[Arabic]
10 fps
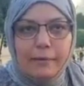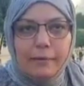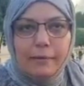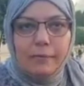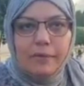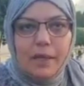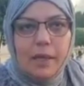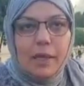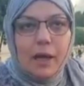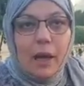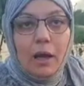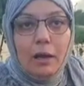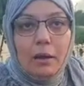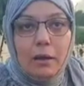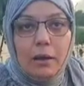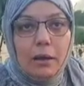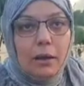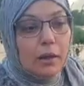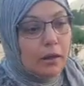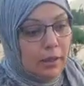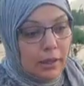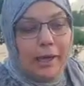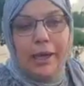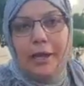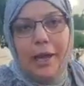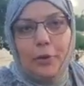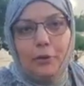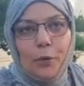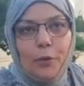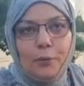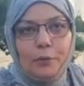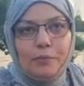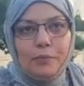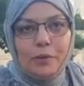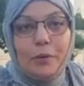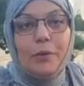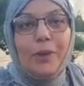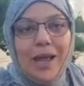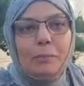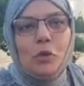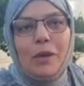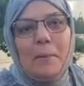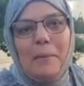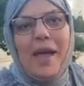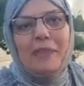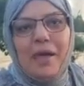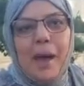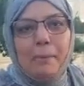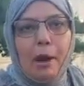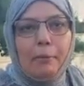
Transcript: حق ادريس اه حق ادريس لا غناخذه الحمد لله بان دابا